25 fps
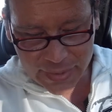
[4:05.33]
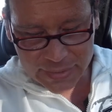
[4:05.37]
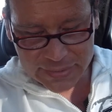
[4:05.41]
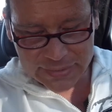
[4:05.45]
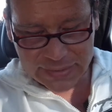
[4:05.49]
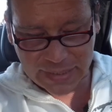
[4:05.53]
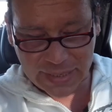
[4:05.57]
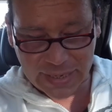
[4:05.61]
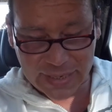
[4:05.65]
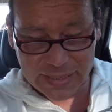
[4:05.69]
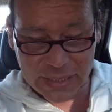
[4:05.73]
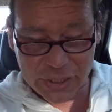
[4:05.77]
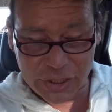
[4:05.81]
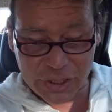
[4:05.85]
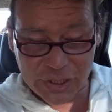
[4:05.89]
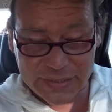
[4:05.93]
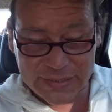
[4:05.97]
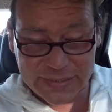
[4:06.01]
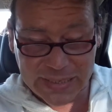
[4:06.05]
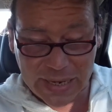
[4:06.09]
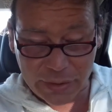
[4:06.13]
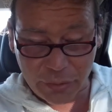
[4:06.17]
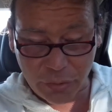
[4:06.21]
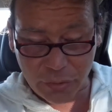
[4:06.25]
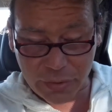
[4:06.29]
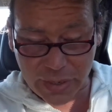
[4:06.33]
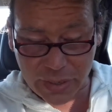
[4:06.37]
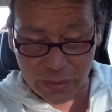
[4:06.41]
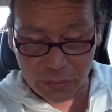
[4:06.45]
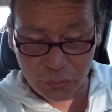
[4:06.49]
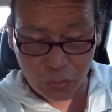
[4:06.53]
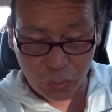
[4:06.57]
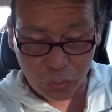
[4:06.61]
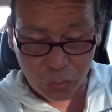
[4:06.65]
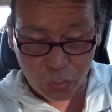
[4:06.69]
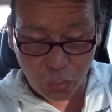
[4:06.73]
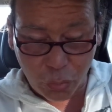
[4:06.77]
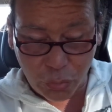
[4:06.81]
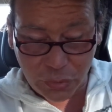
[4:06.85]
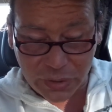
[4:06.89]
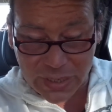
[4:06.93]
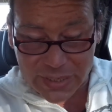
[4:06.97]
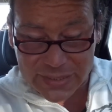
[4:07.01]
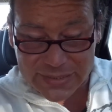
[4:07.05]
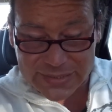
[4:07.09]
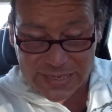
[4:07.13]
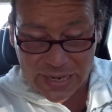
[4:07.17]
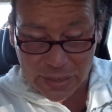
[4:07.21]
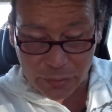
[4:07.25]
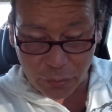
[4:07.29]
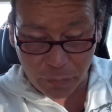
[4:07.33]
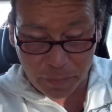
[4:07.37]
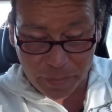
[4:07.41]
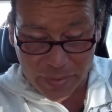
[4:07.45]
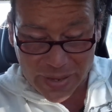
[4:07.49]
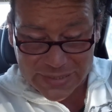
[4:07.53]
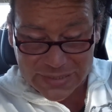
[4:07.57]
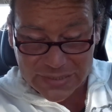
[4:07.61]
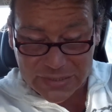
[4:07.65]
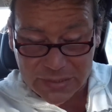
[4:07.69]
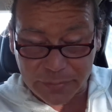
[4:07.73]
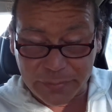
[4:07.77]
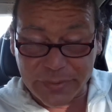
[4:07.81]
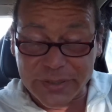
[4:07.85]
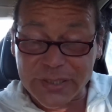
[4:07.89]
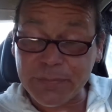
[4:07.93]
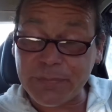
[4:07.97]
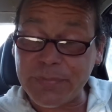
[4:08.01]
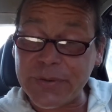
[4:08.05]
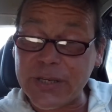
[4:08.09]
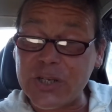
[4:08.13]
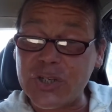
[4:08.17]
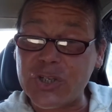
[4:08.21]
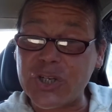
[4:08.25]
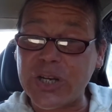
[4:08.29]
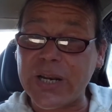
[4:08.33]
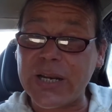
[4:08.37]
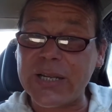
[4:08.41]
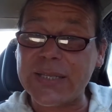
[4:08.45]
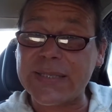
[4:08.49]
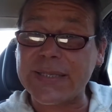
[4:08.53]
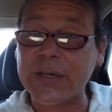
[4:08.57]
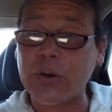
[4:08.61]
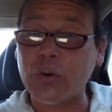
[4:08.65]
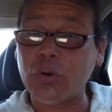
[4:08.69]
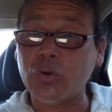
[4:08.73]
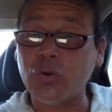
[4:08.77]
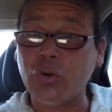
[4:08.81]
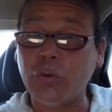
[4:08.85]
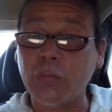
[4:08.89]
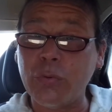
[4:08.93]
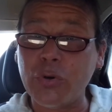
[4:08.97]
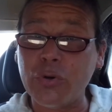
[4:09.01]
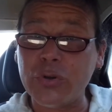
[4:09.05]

Sarà necessario reintrodurre il sacro pass per spingere il secondo